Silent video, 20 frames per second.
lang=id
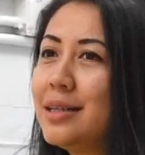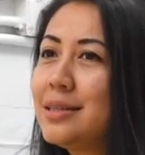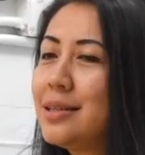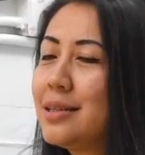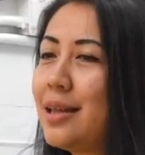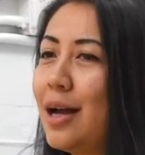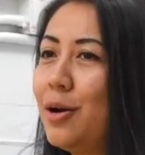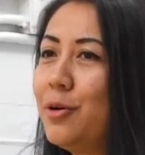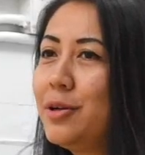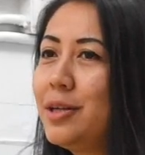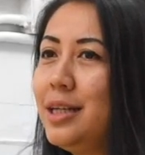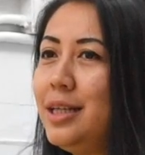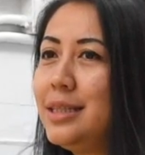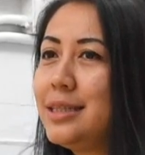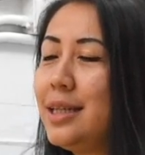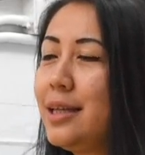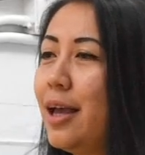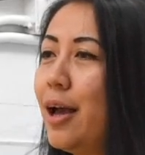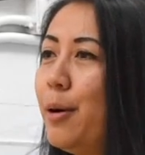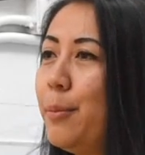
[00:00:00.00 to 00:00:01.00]
setahun di
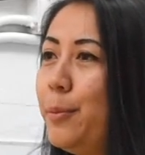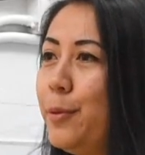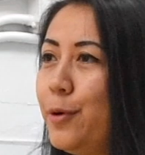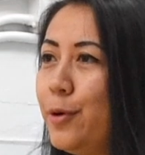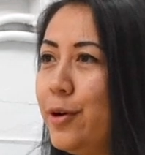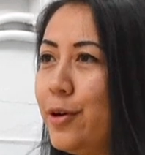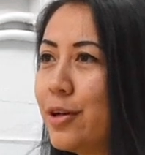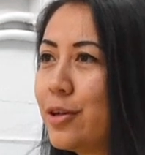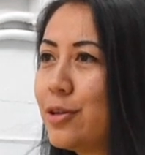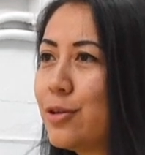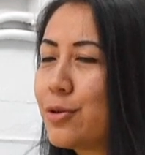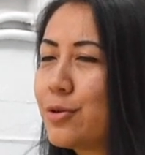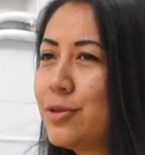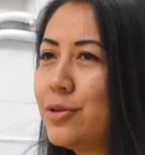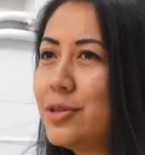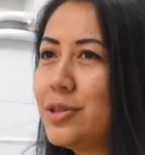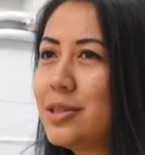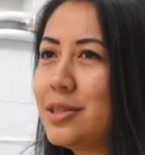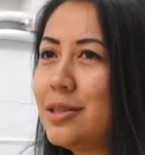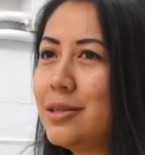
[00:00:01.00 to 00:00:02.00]
Singapura,
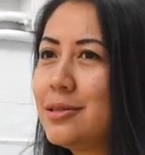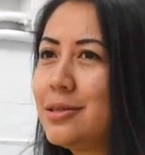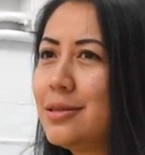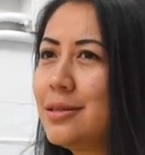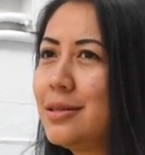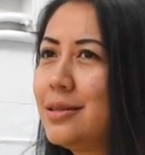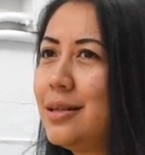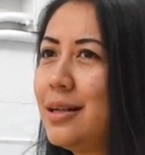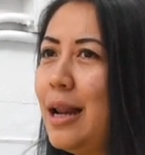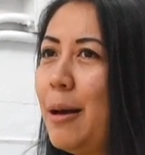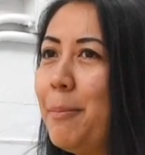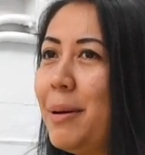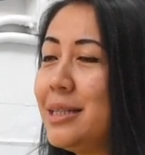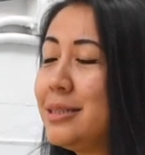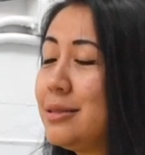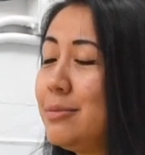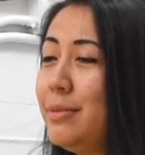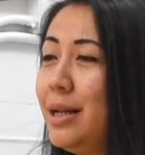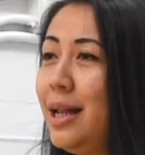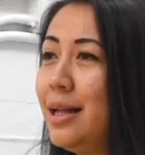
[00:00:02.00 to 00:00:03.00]
terus
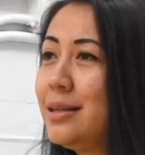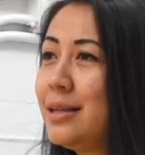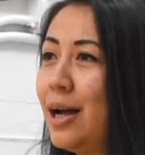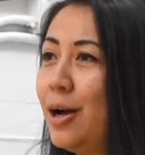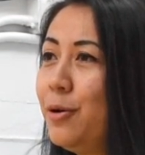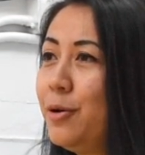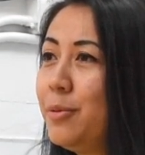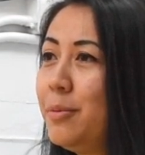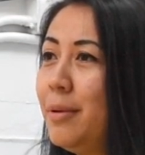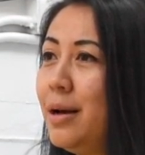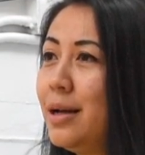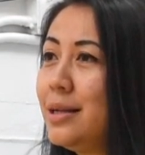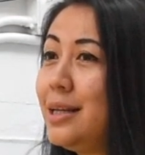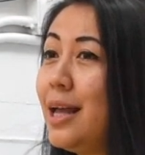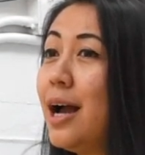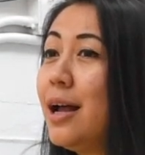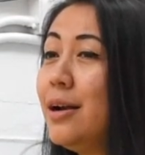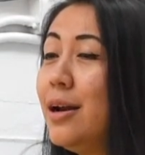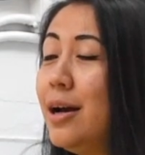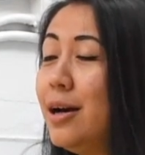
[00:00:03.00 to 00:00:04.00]
8-9 tahun
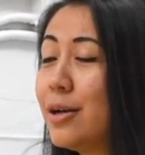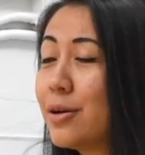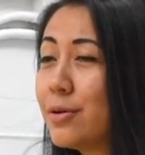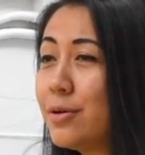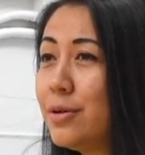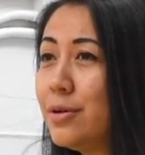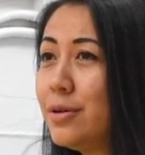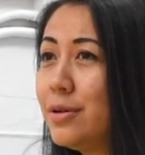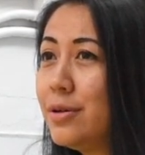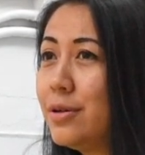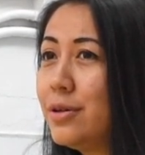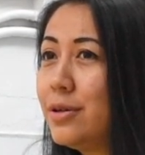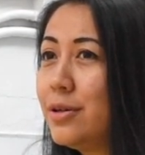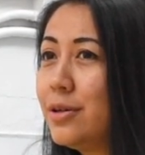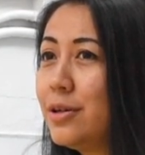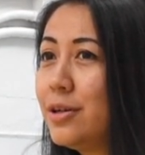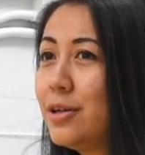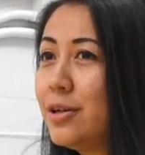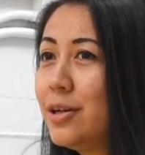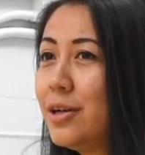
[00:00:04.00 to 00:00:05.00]
di Adaro,
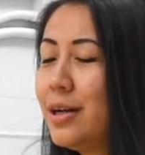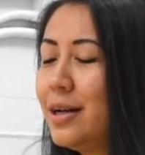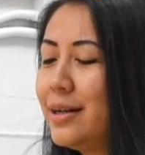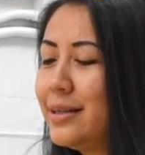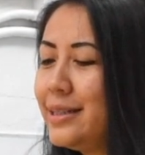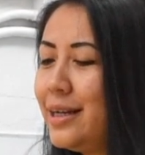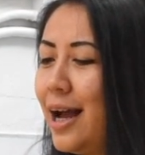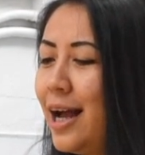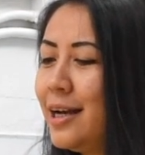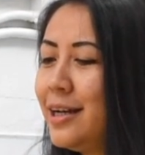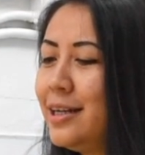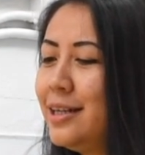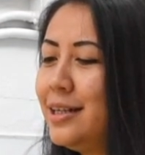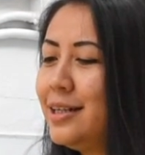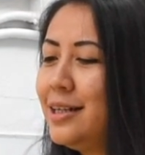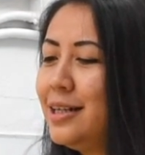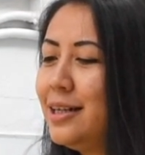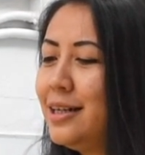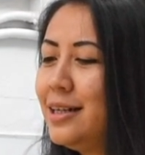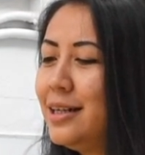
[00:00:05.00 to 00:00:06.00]

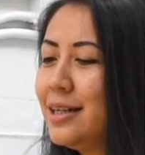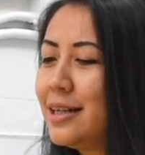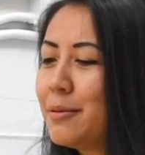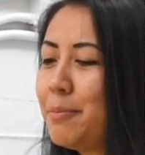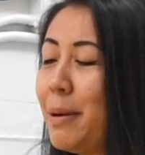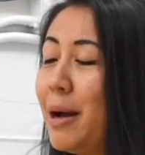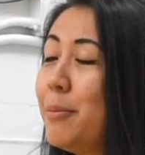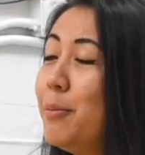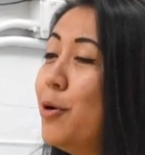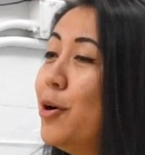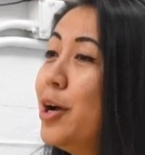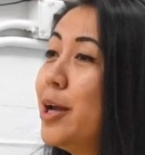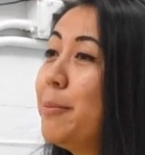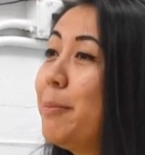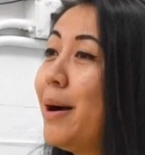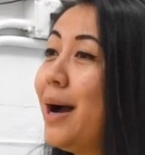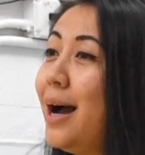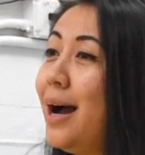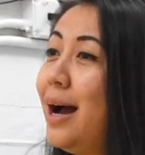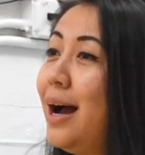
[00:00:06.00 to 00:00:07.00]
under Pak Boy
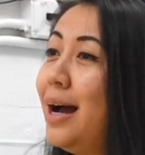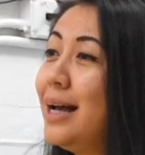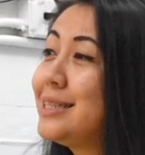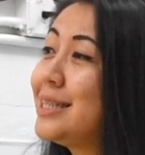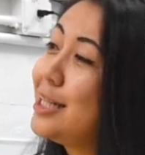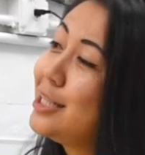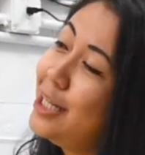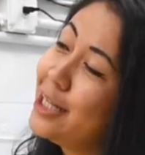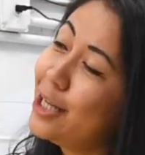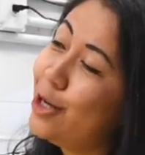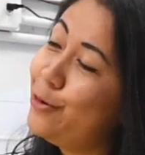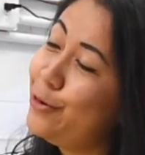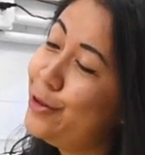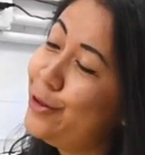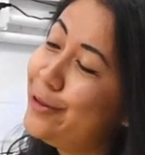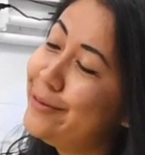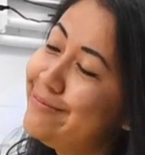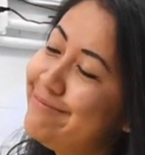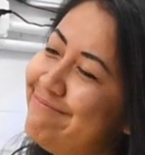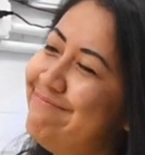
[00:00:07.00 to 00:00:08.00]
Pak Sandiaga
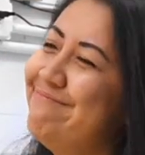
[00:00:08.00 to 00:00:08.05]
Uno